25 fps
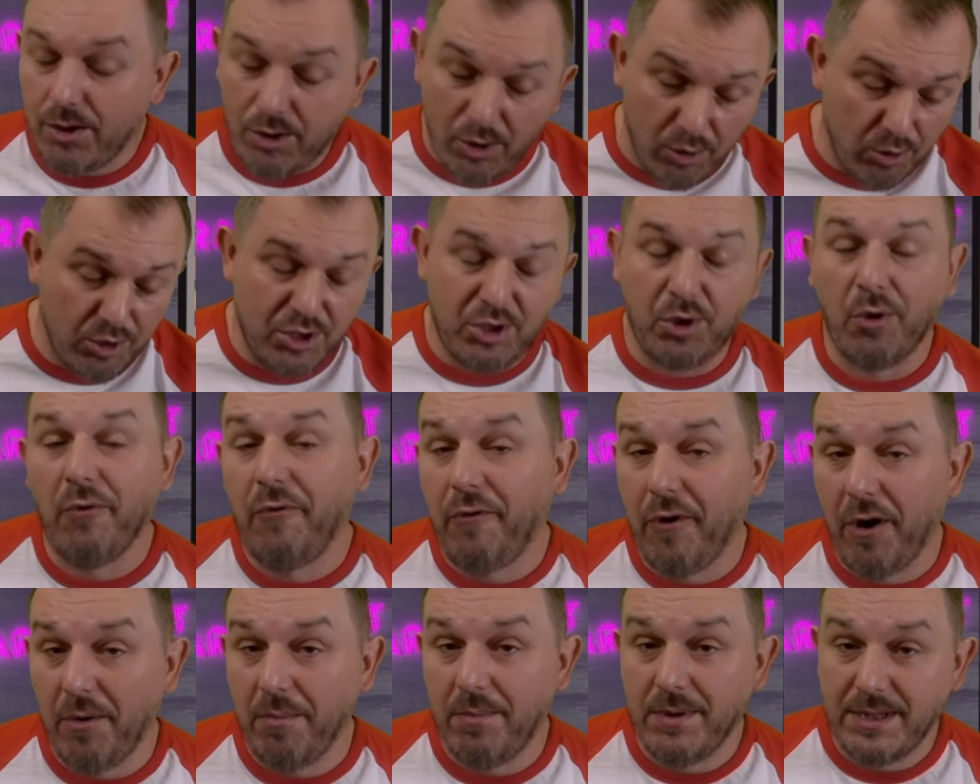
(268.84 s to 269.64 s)

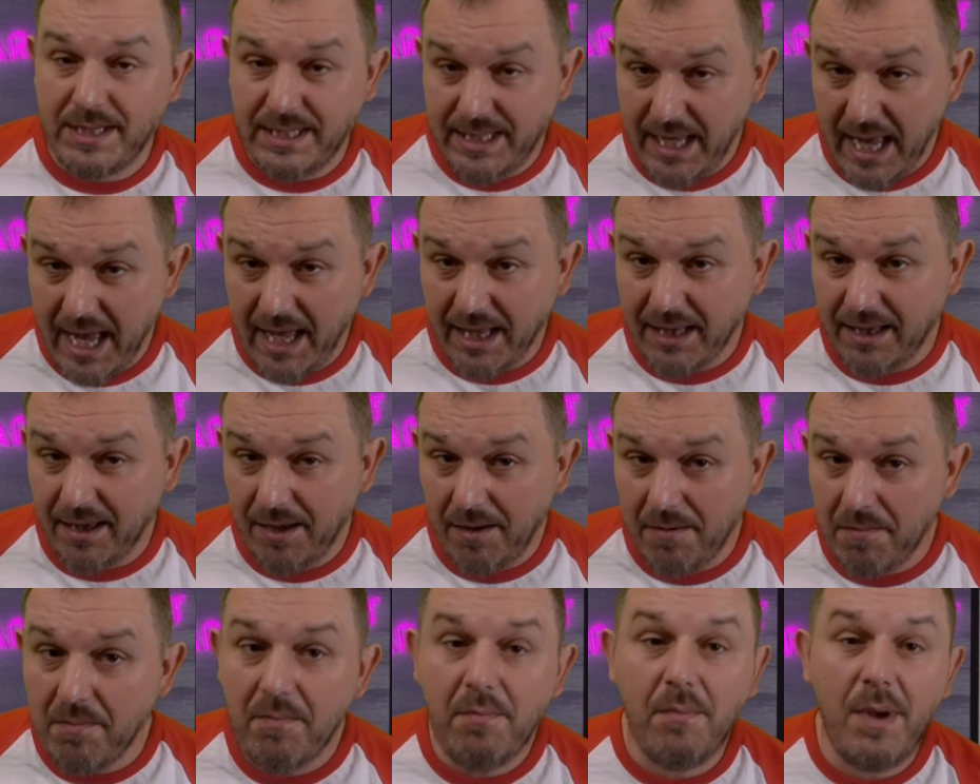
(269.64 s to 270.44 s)
Claustrophobe, certes,
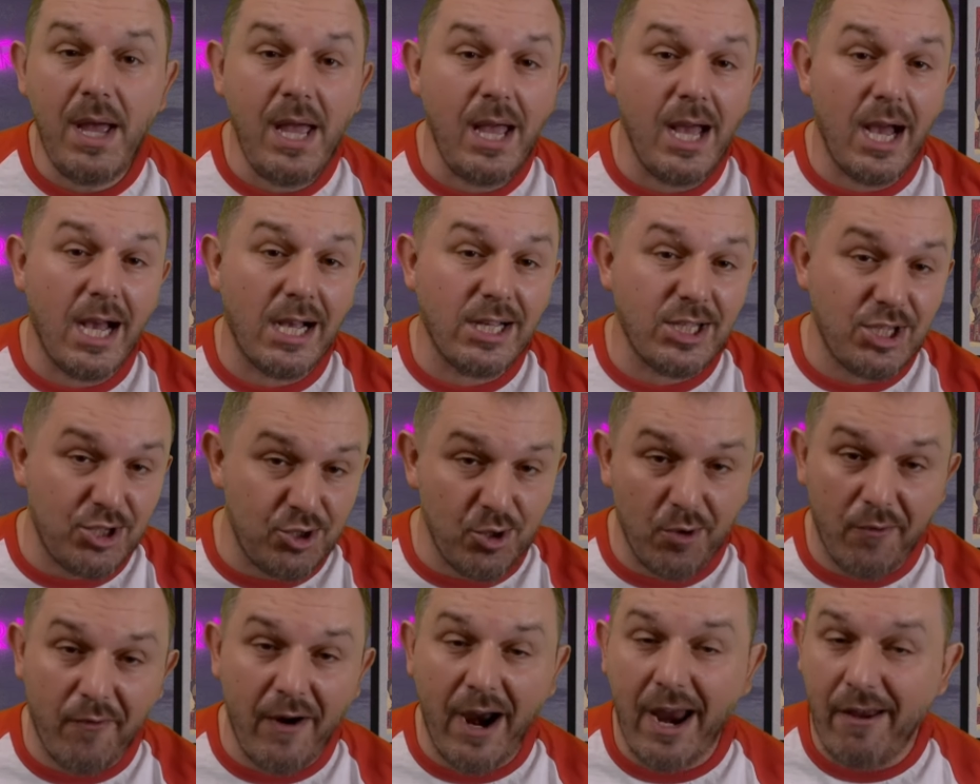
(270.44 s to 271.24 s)
mais un
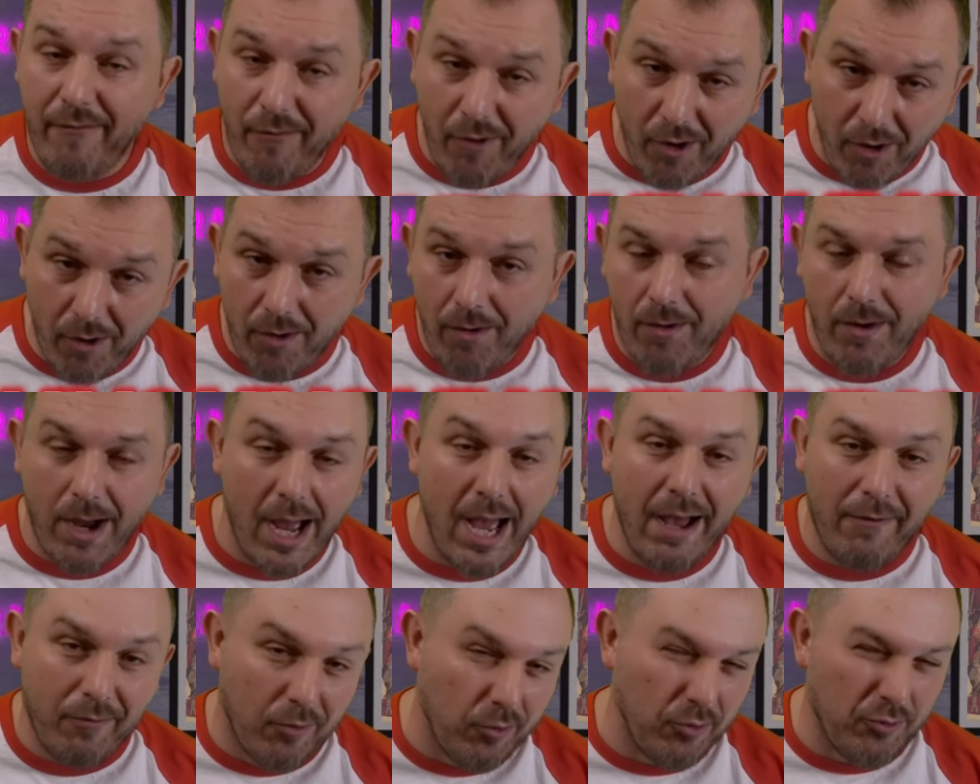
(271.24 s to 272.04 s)
survivor
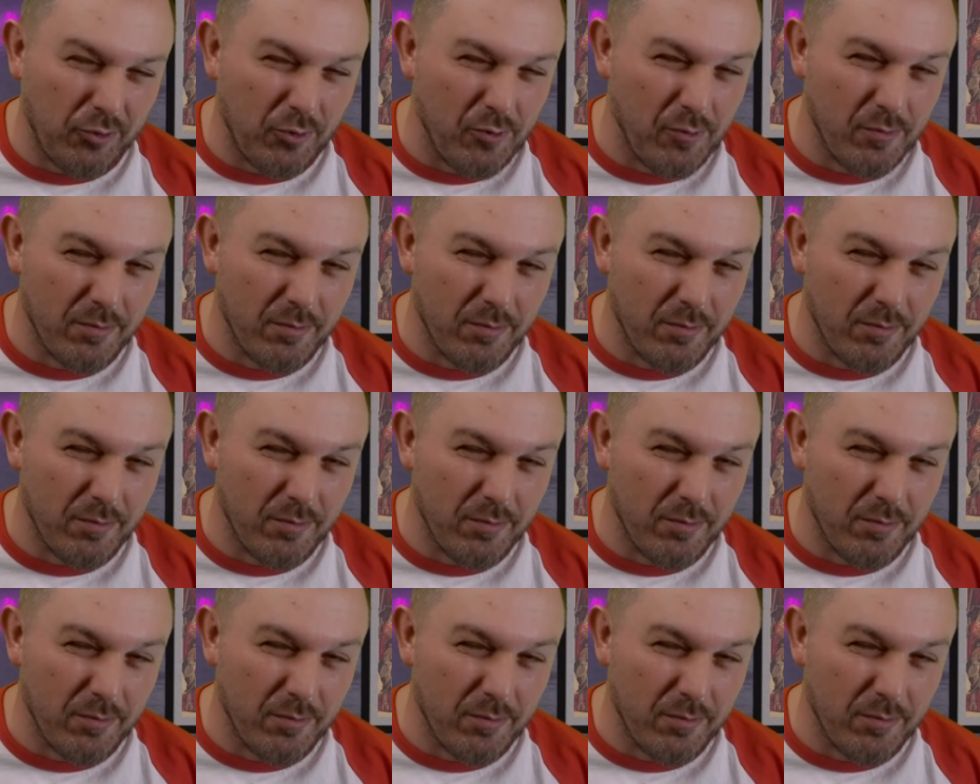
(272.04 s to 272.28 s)
avant tout.